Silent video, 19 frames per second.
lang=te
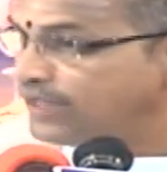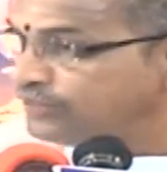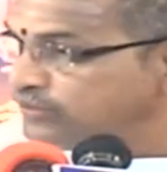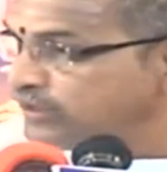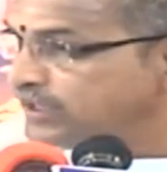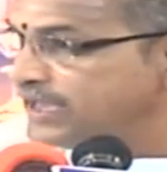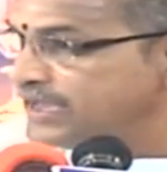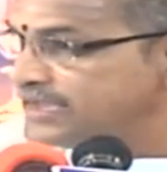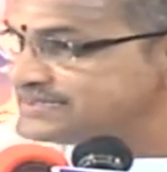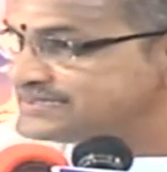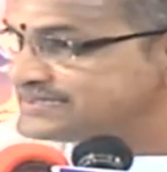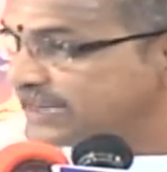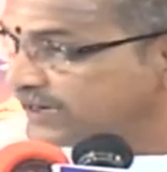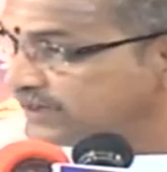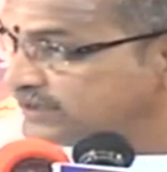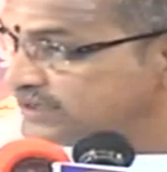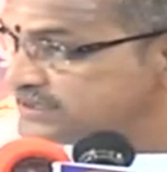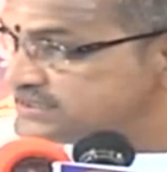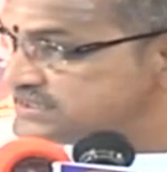అందుకే
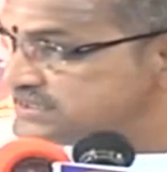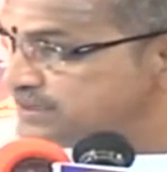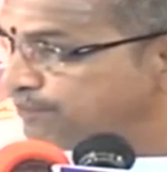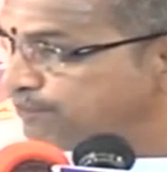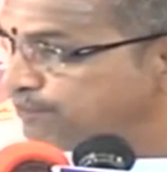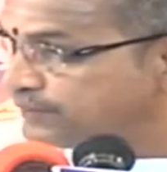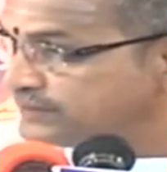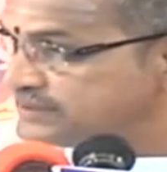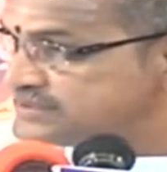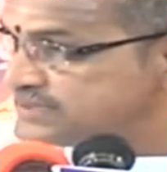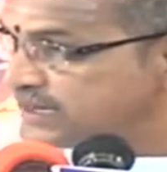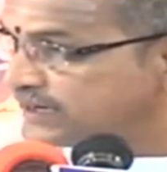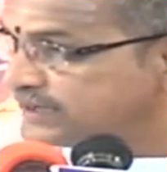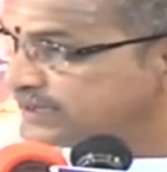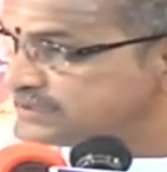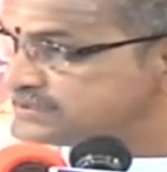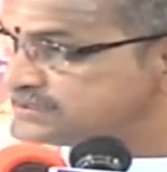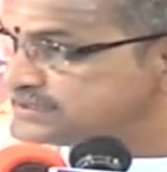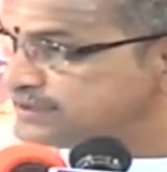సర్గశ్చ
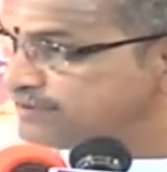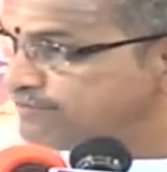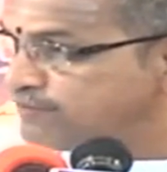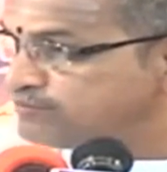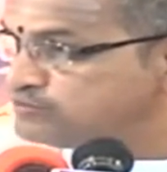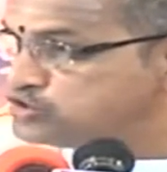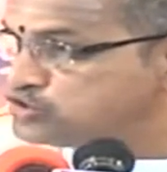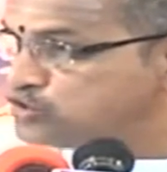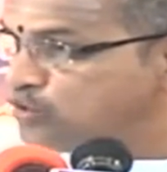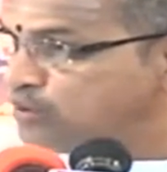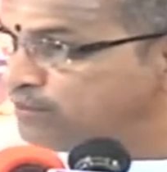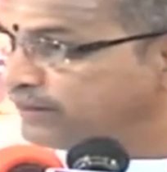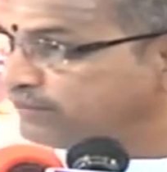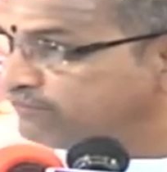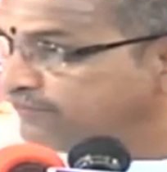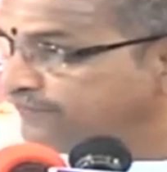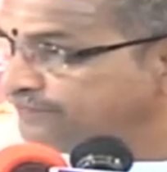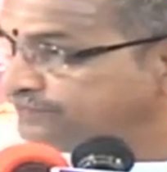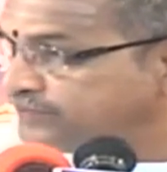ప్రతిసర్గశ్చ వంశో
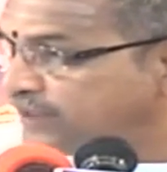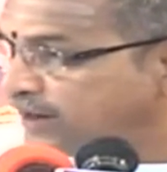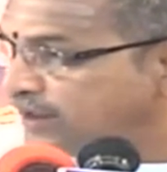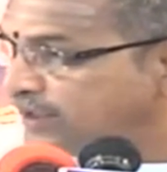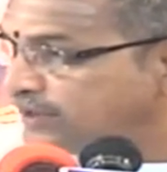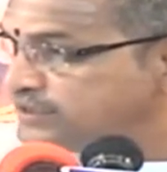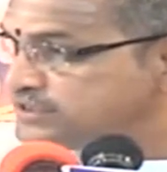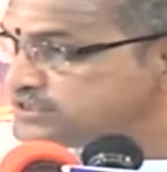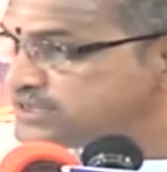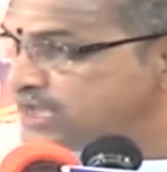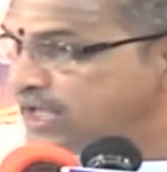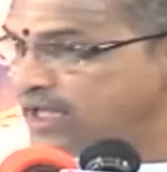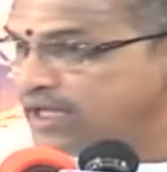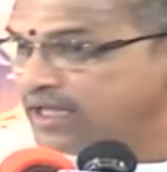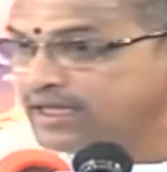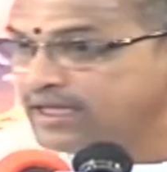మన్వంతరానిచ